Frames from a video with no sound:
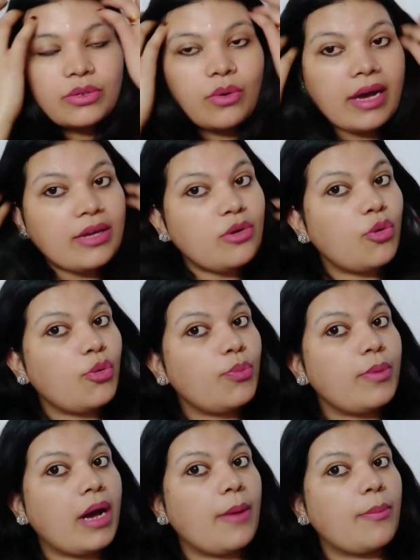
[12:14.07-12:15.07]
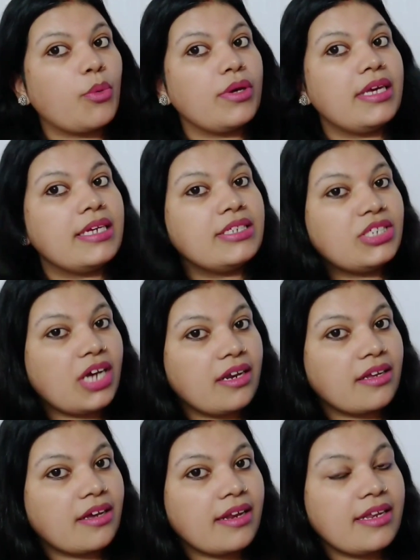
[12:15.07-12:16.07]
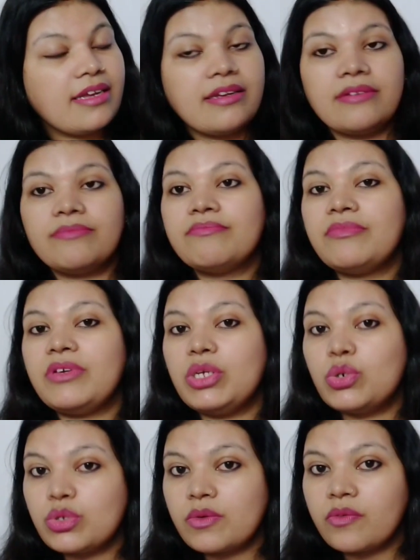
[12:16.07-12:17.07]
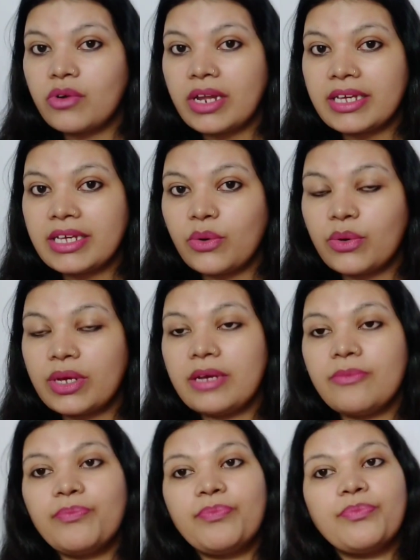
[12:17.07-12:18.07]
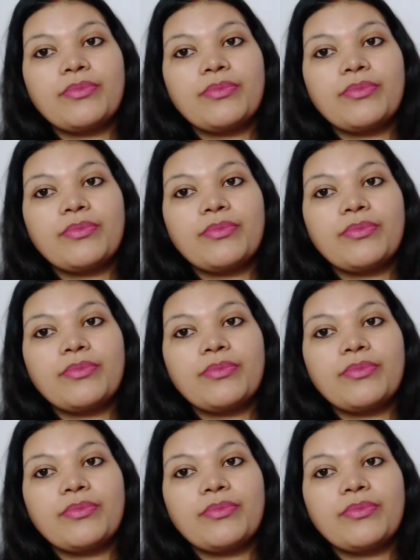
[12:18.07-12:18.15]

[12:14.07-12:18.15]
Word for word: तो आई होप आपको ये जानकारी यूज़फुल लगी होगी